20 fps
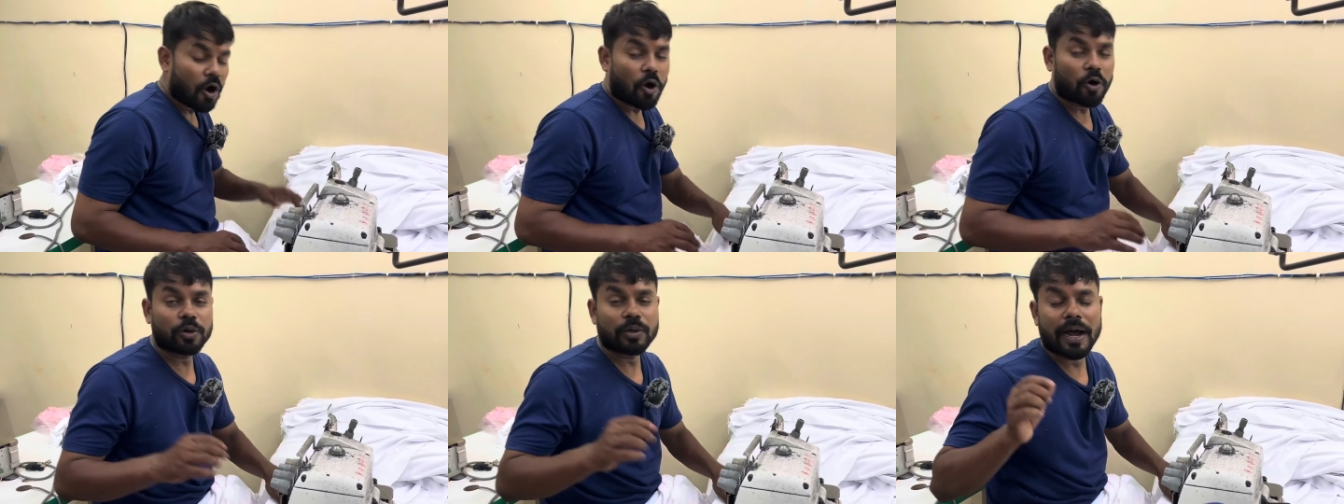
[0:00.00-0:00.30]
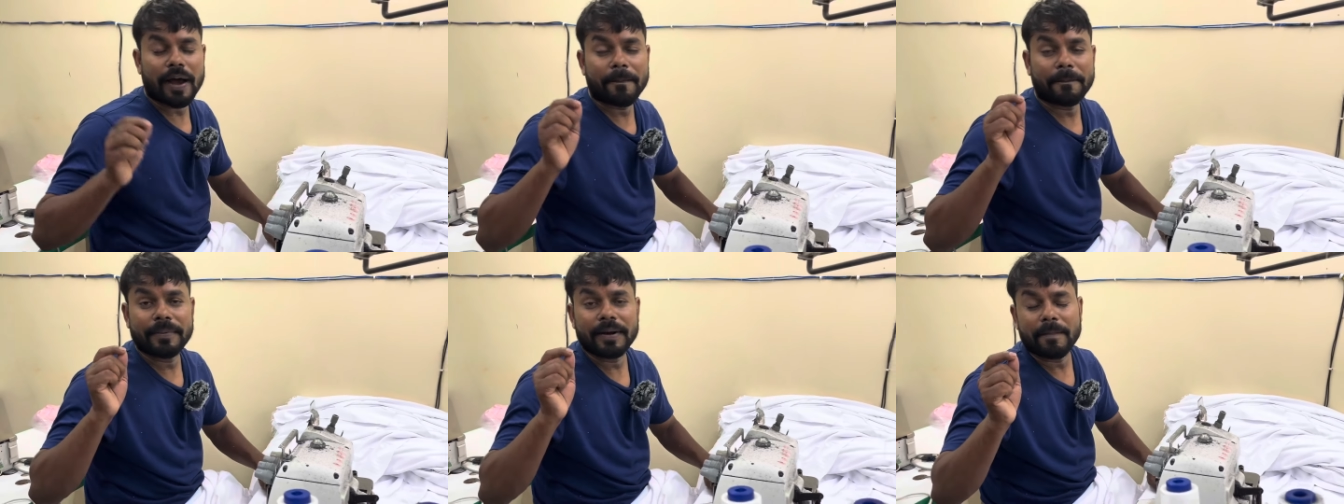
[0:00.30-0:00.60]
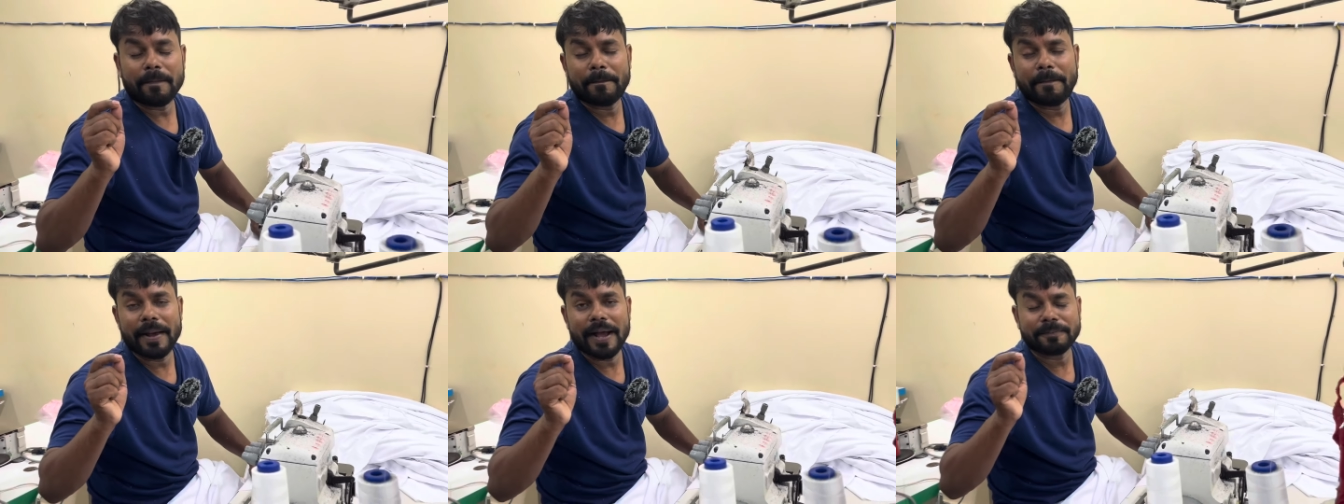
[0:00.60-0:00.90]
और अपना
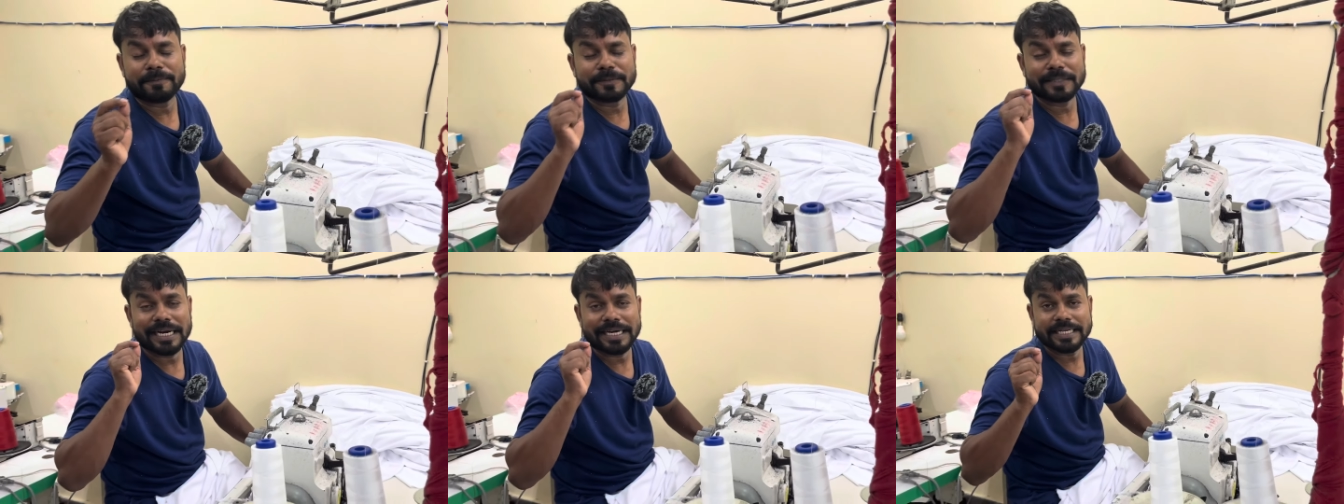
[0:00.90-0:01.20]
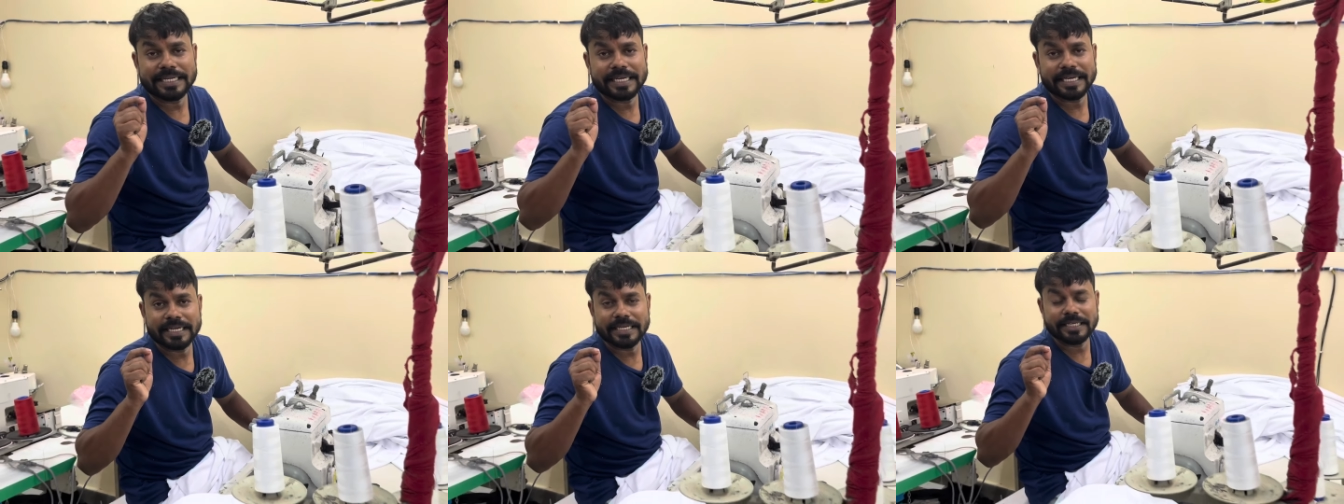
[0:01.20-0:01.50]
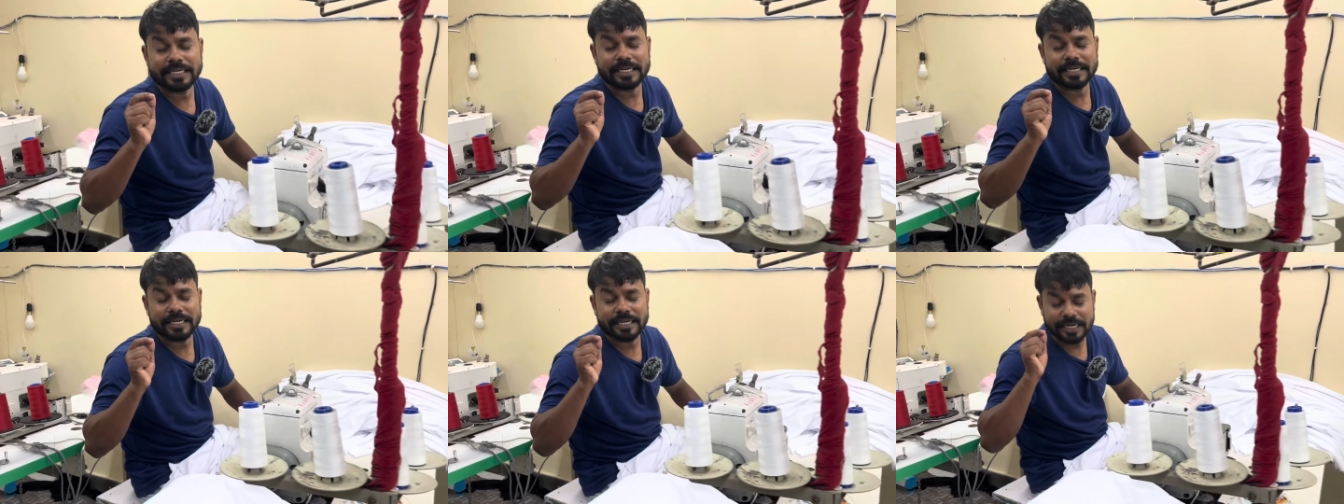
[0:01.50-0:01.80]
वेबसाइट
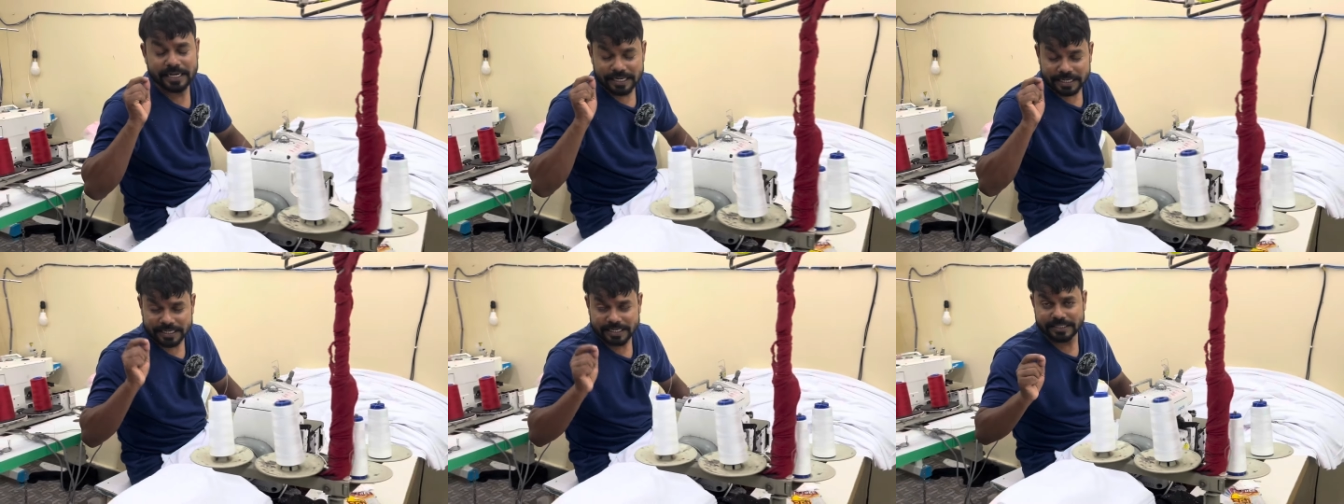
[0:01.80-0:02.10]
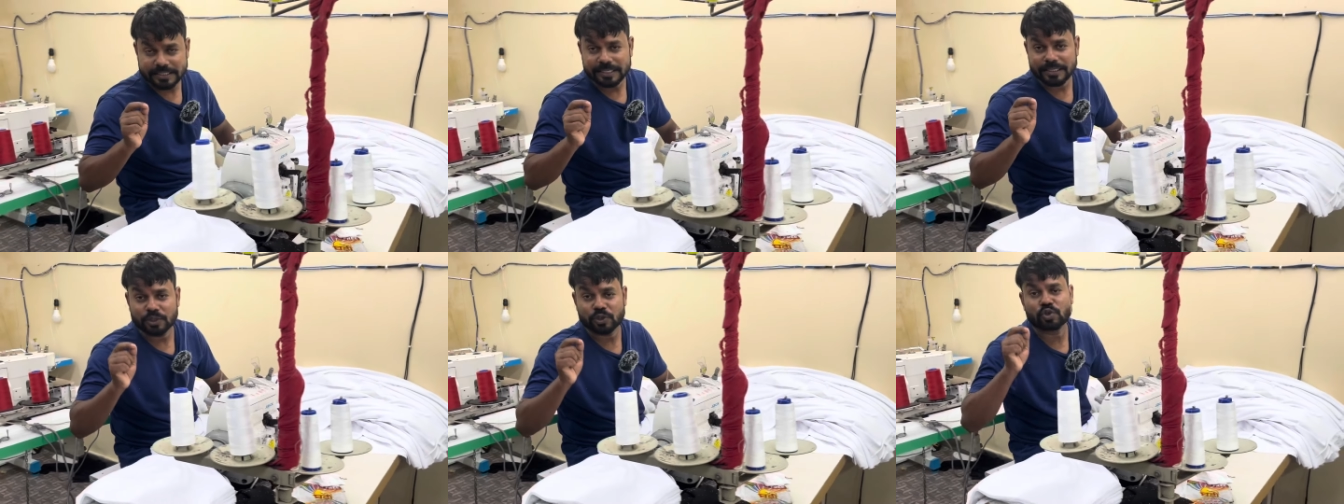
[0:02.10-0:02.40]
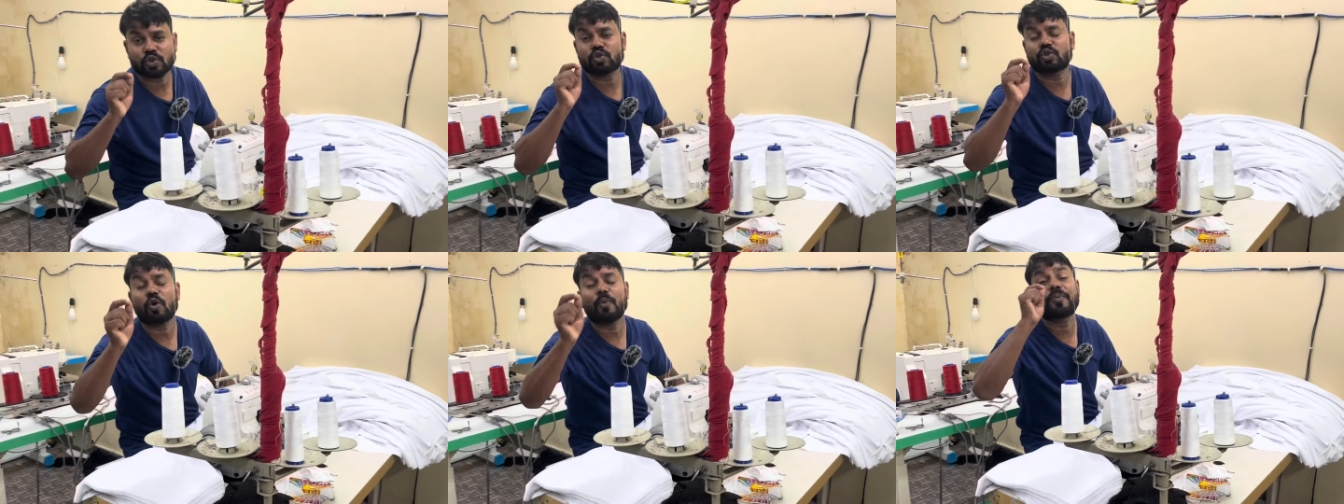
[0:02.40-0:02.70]
क्रिएट कीजिए
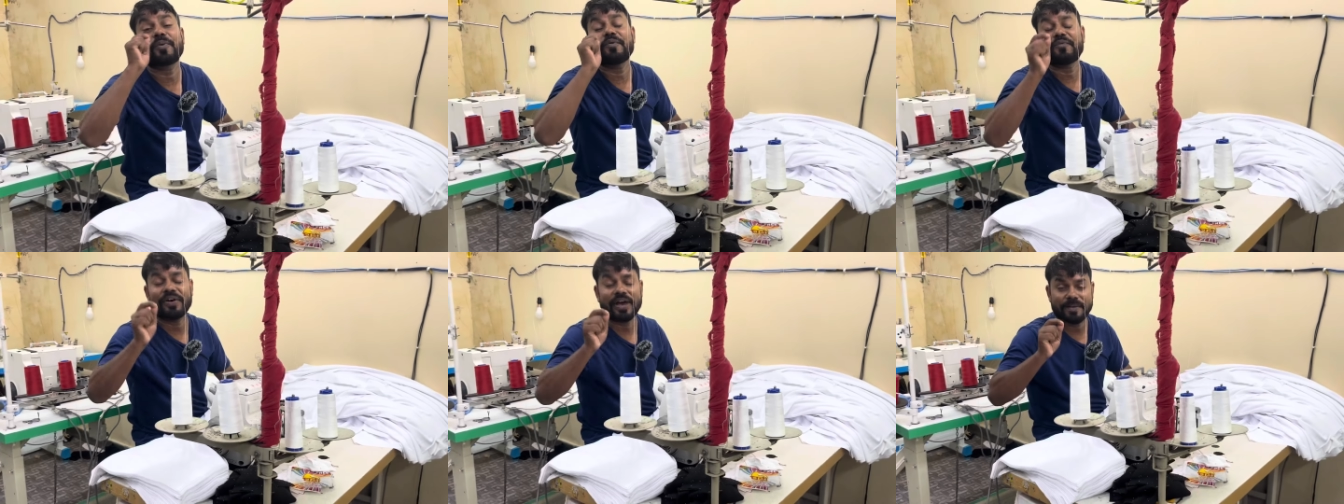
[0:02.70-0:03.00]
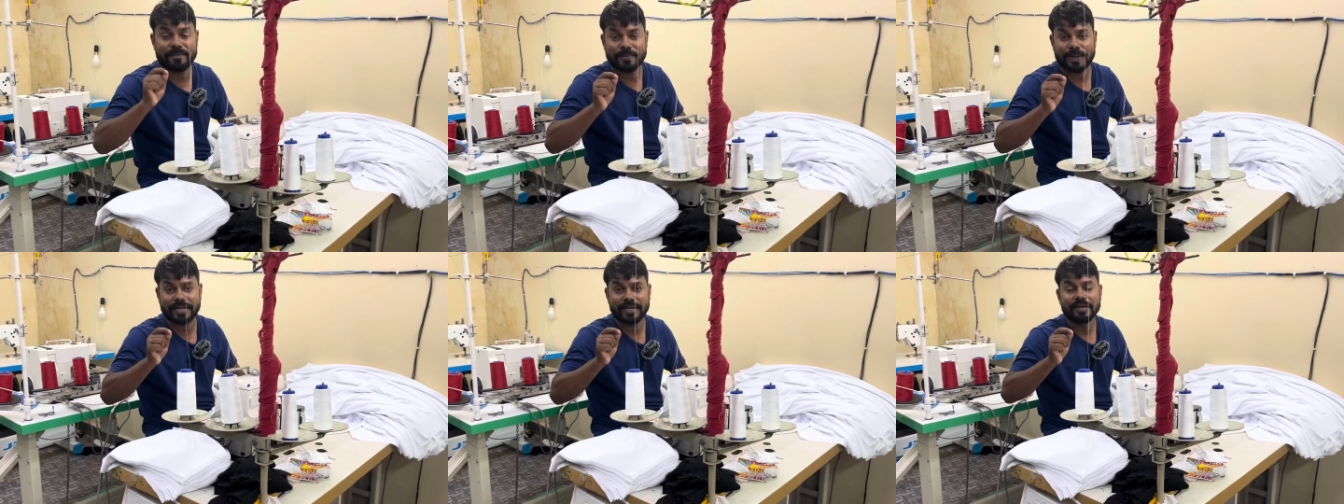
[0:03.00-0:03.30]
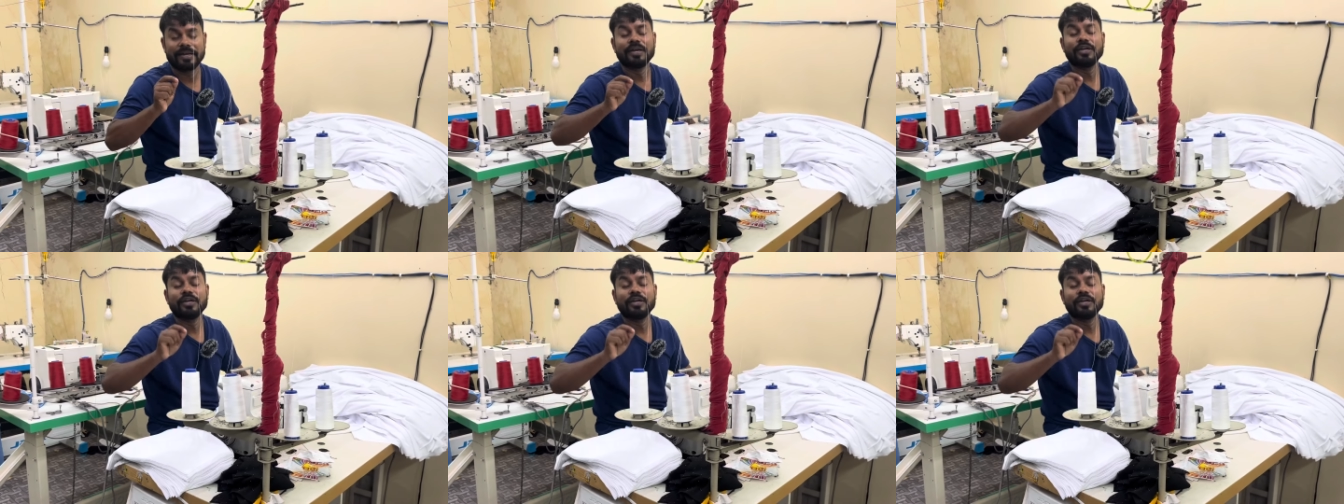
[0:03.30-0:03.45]
सोफीफाई में